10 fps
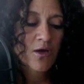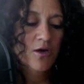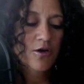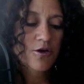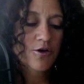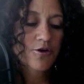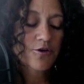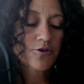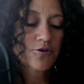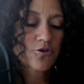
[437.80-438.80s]
euh,
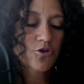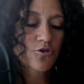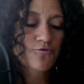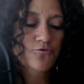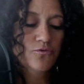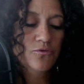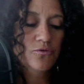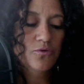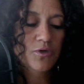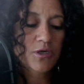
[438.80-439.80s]
que
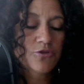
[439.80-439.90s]
vous